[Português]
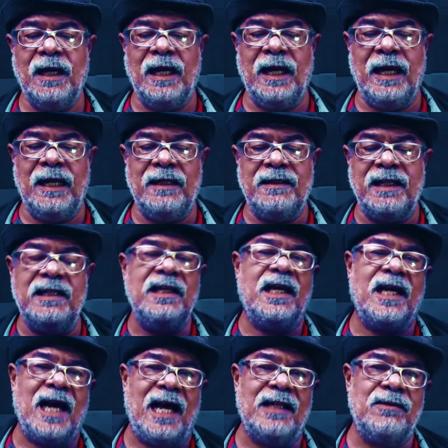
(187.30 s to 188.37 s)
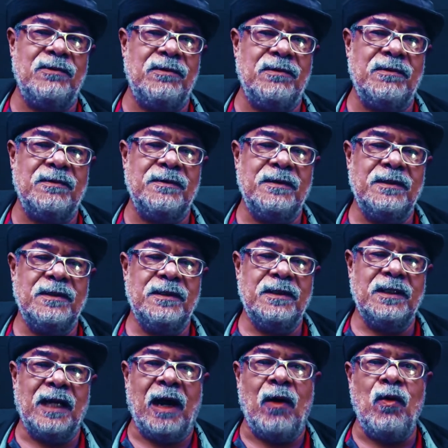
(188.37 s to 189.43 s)
é dedicado
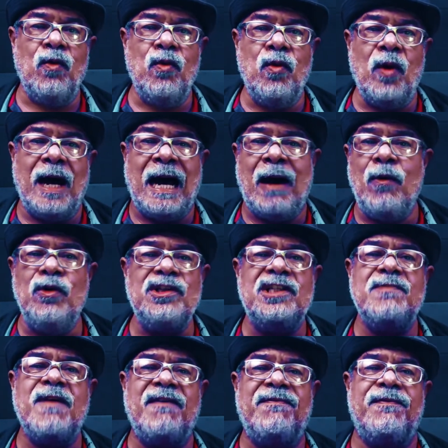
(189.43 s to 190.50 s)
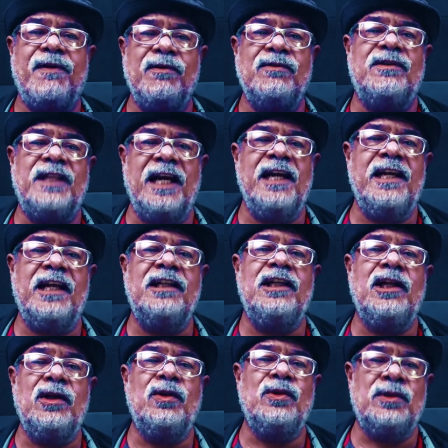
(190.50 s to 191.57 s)
ao, à última fronteira
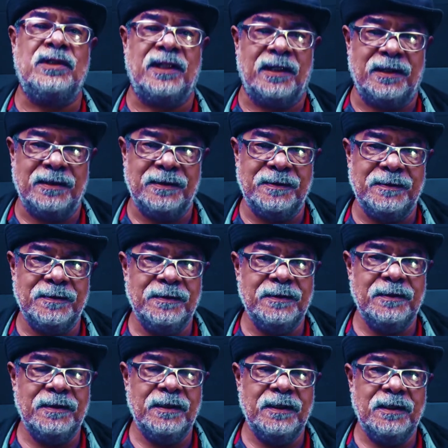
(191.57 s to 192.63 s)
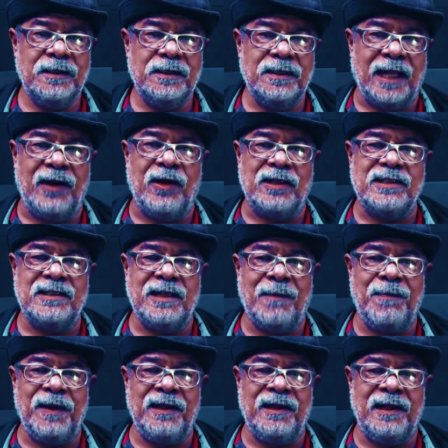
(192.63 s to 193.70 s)
de luta da nossa
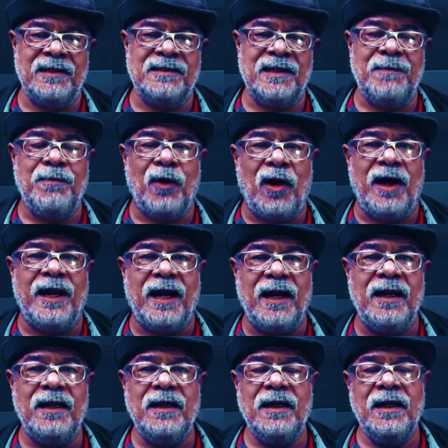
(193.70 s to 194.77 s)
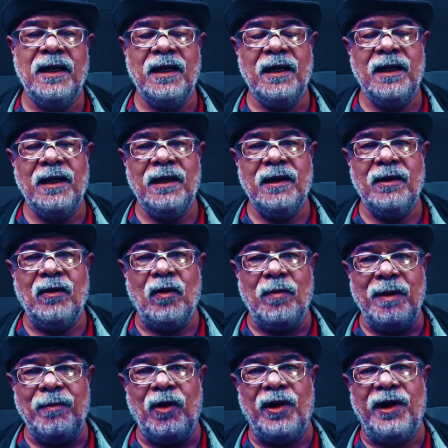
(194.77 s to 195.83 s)
independência. Embora
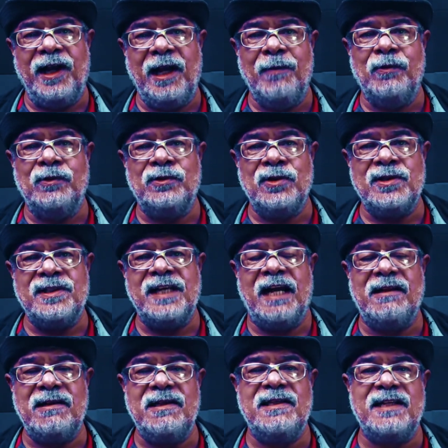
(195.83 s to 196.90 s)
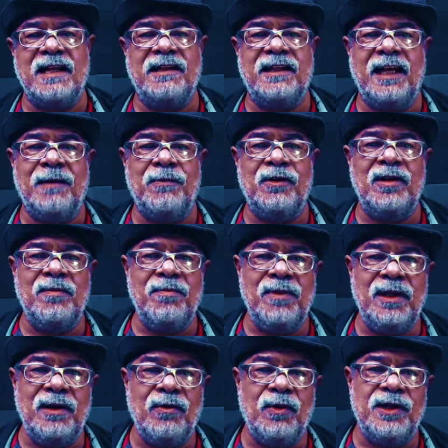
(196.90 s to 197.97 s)
comemoremos o 7 de setembro de
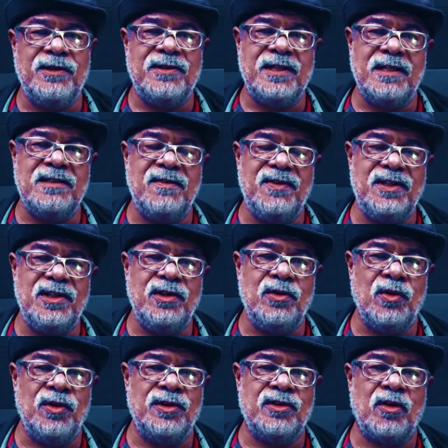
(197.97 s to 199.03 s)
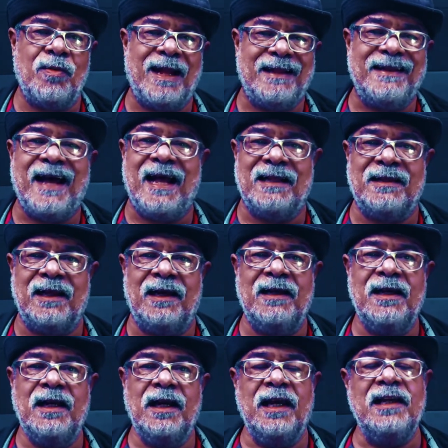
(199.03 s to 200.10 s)
1822 como a data
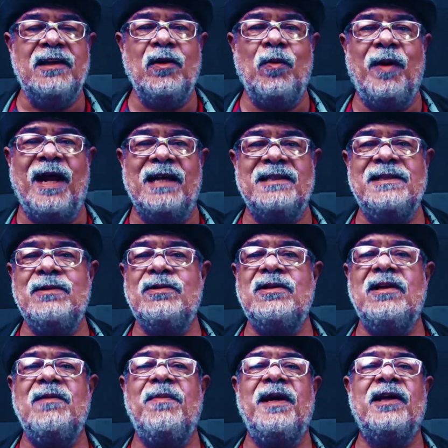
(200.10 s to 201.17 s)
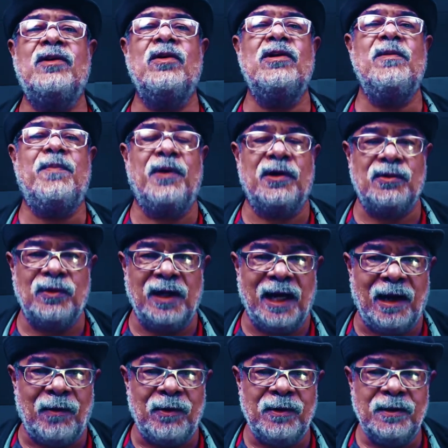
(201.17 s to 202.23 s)
em que o Brasil se libertou de
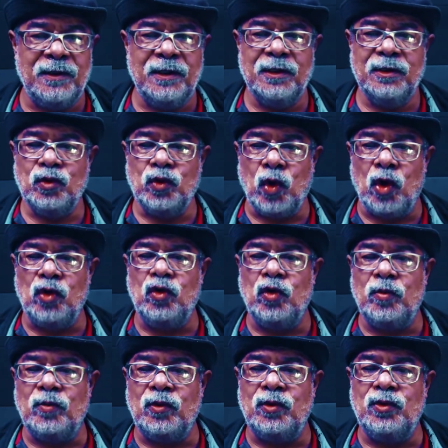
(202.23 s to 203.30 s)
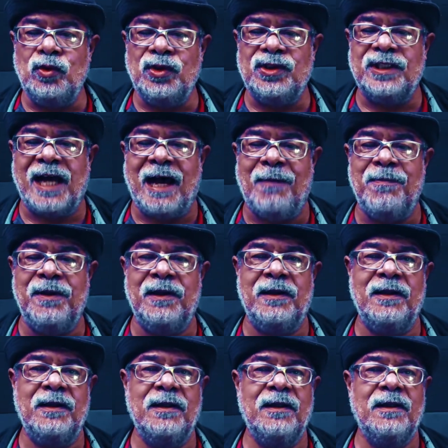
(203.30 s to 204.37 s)
Portugal, todo mundo sabe
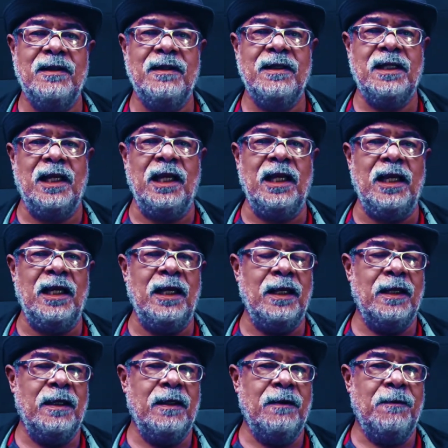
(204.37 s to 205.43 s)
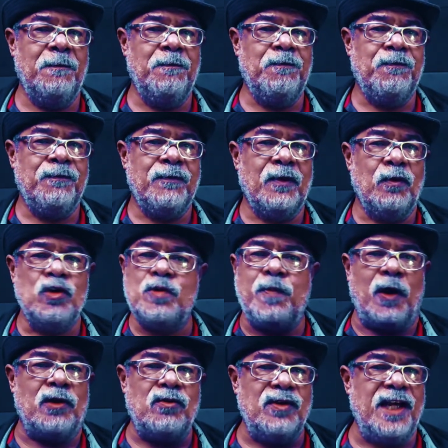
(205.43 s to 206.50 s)
que os
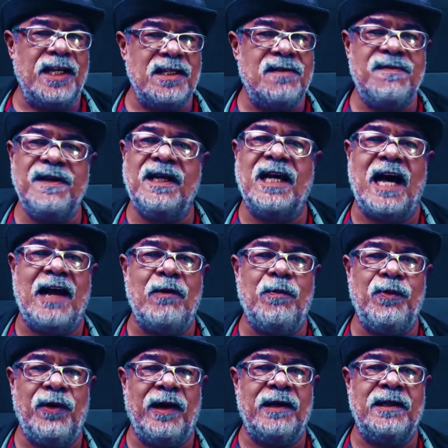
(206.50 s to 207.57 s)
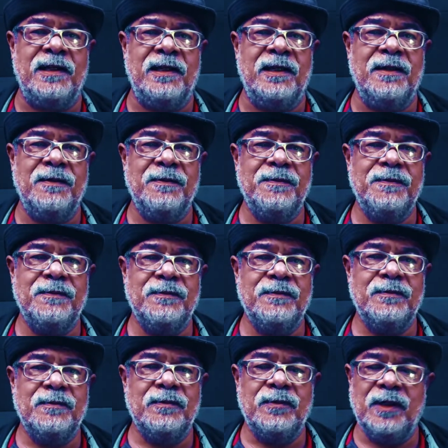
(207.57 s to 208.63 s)
portugueses ficaram por aqui.
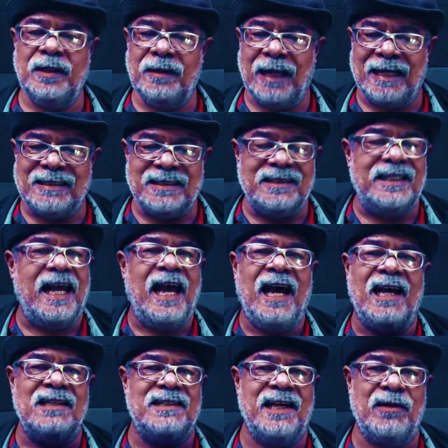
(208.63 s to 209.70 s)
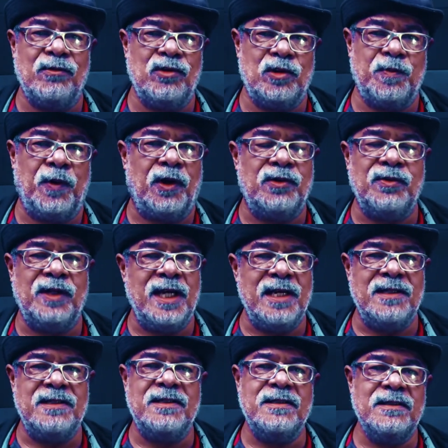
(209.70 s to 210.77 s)
As terras eram dos
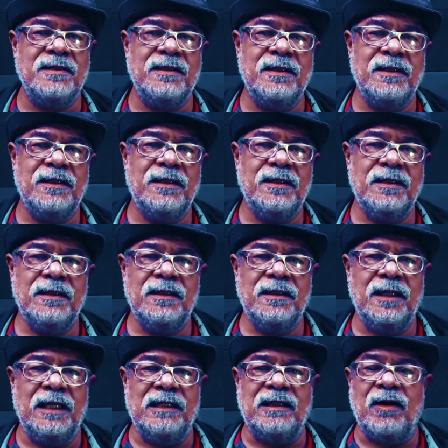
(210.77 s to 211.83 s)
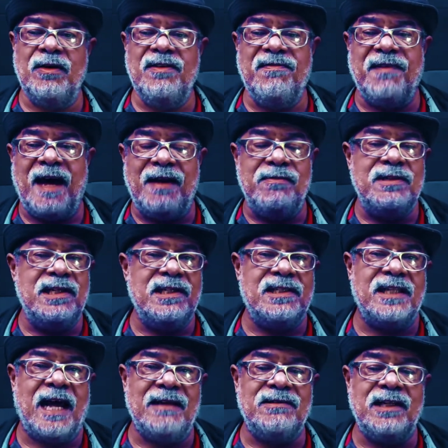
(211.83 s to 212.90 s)
portugueses. Então, em vários
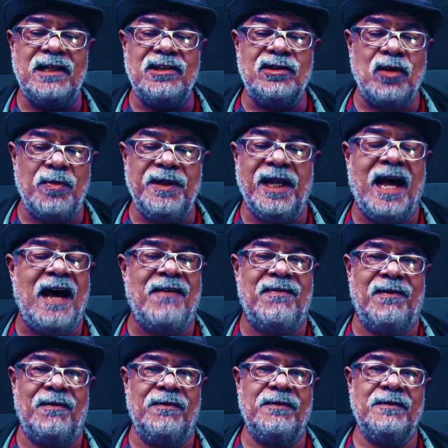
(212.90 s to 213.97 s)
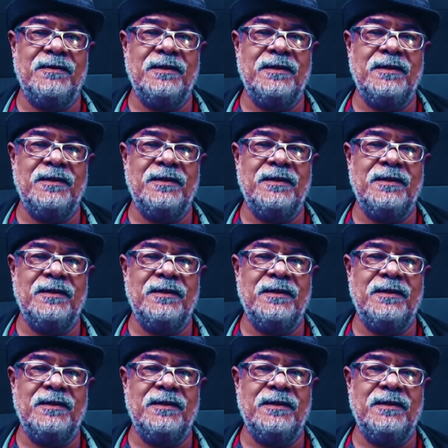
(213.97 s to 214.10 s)
estados eles dominavam.